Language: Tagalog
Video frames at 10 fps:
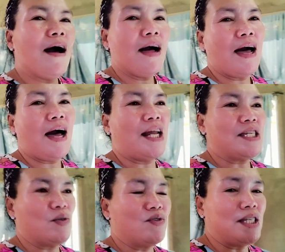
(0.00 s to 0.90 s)
alas
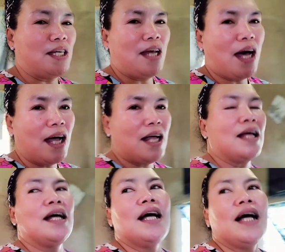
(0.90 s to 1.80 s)
11 na.
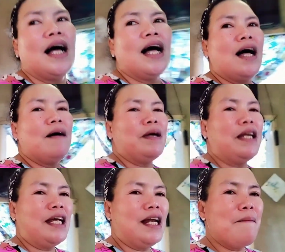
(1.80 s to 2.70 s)
Um, hindi
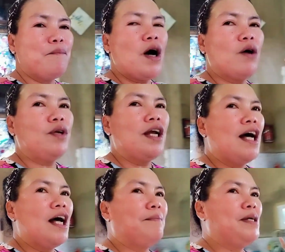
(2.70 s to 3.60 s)
lang po ako
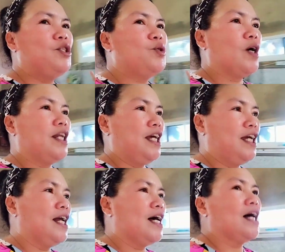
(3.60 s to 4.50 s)
nag-video
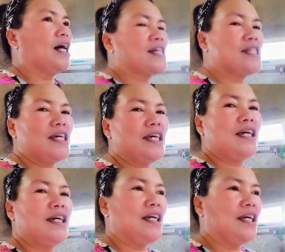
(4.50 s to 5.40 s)
kanina kasi